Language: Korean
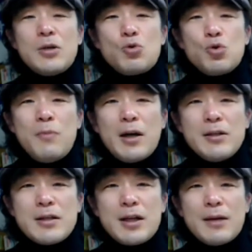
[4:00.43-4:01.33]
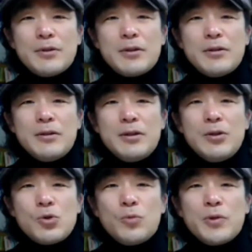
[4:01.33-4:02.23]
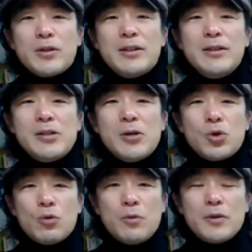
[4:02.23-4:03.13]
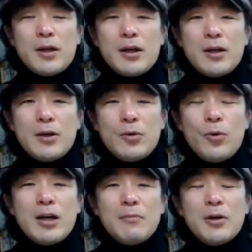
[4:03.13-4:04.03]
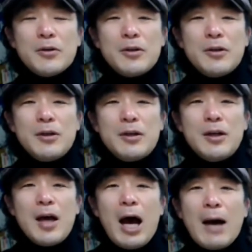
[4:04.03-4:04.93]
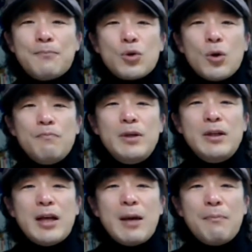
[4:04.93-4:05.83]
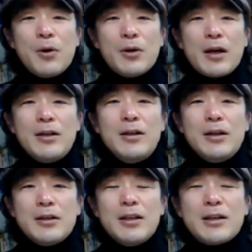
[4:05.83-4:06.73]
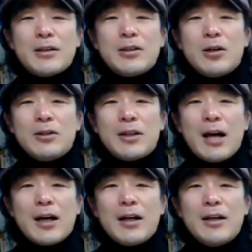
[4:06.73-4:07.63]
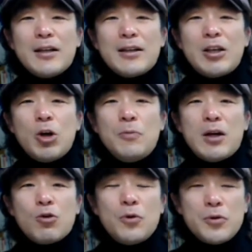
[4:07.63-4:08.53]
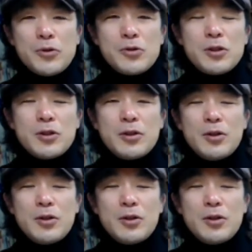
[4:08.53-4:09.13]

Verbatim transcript: 수많은 사람들은 조금 더 긍정적으로 봅니다. 왜냐하면 앞으로 미래의 변화를 이끌어 나갈 기업이라고 보는 것이죠.